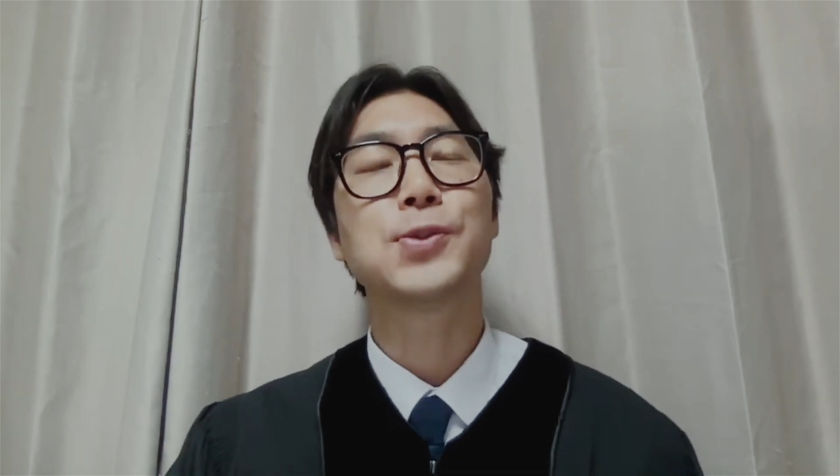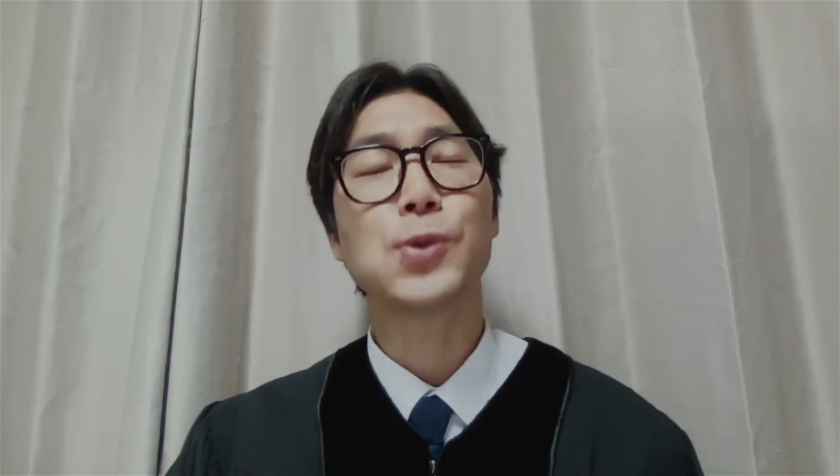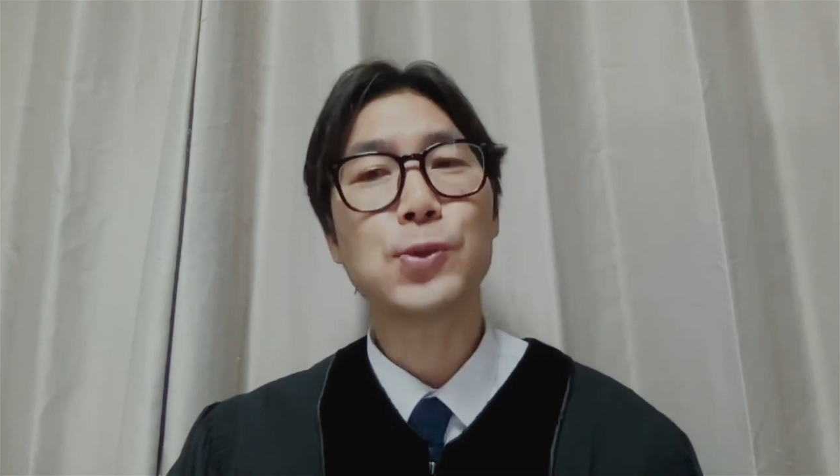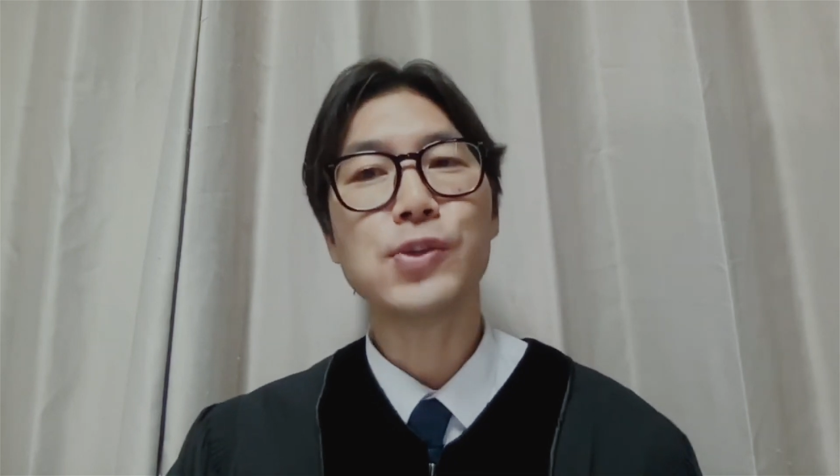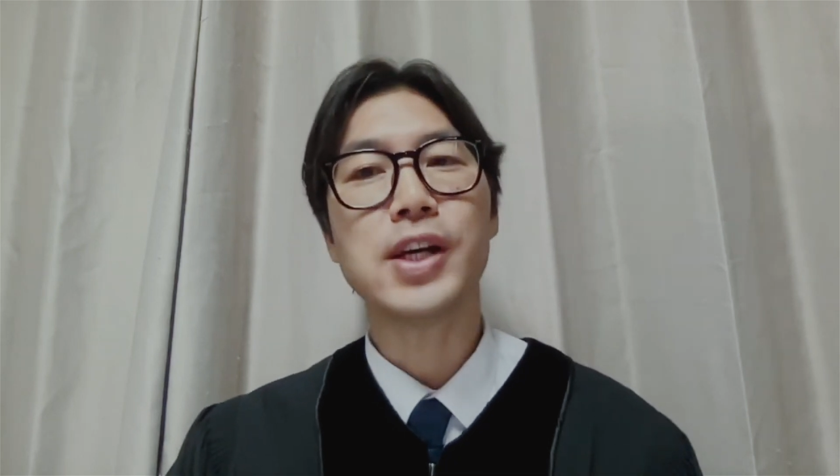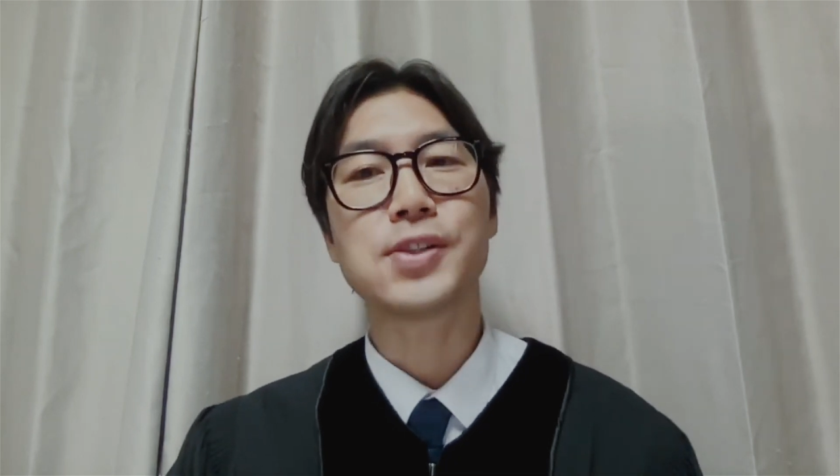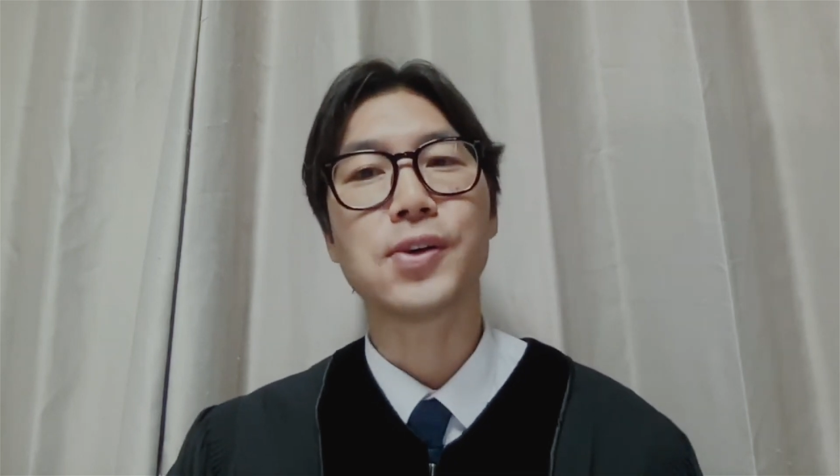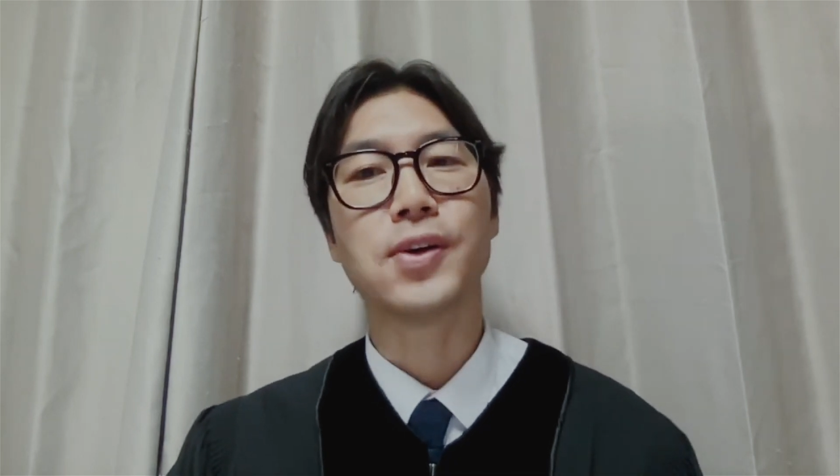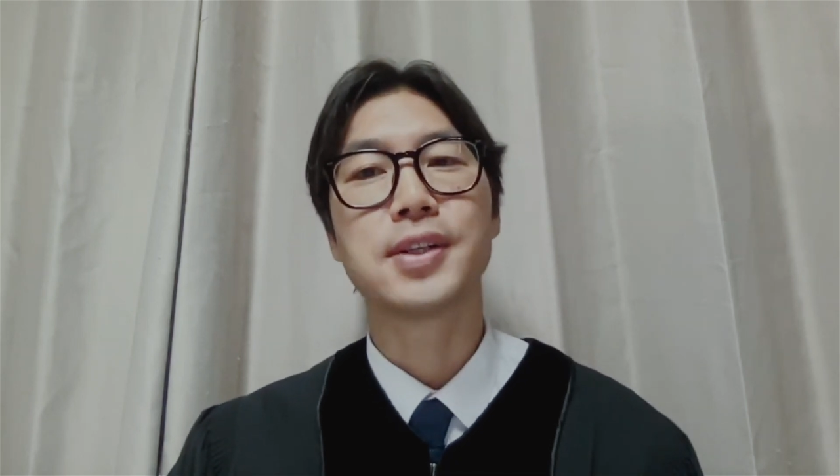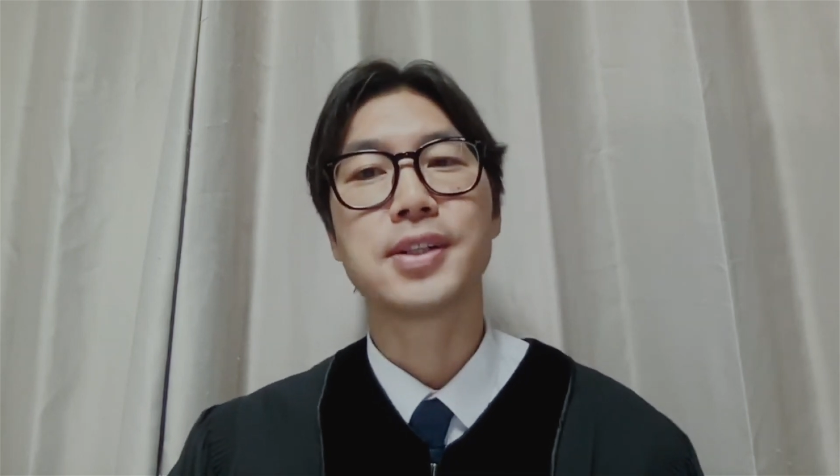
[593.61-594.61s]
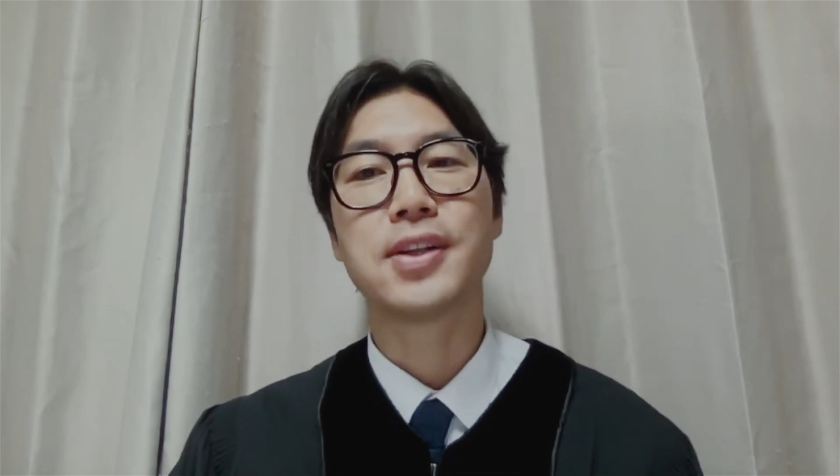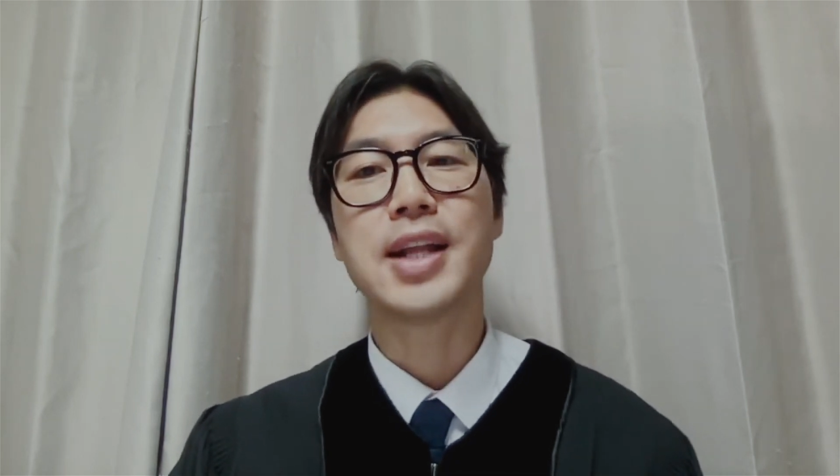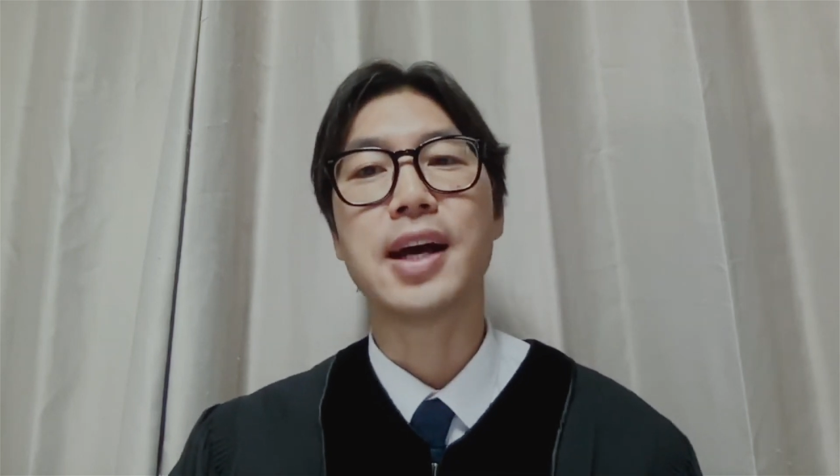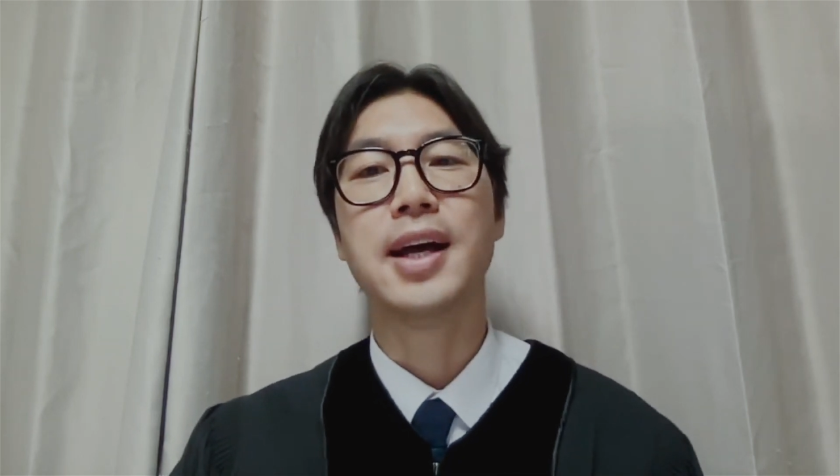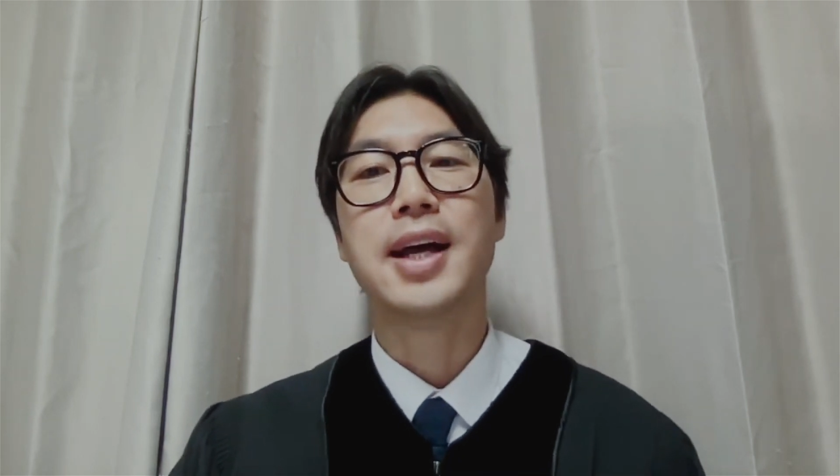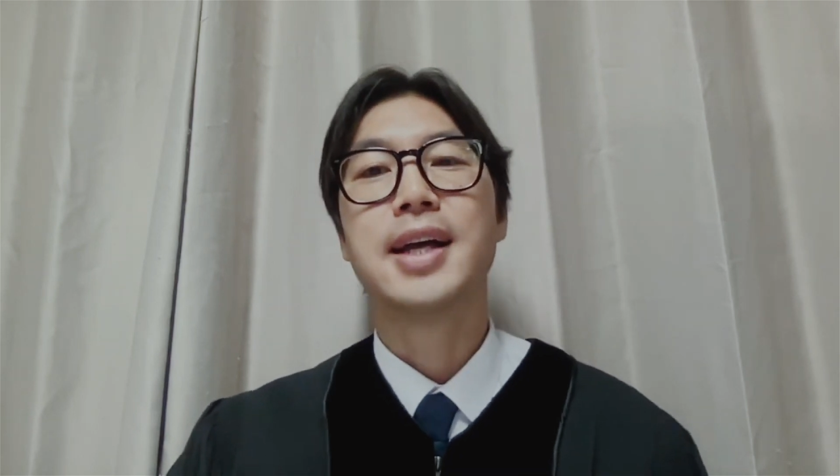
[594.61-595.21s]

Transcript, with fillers: 소중하죠. 그러나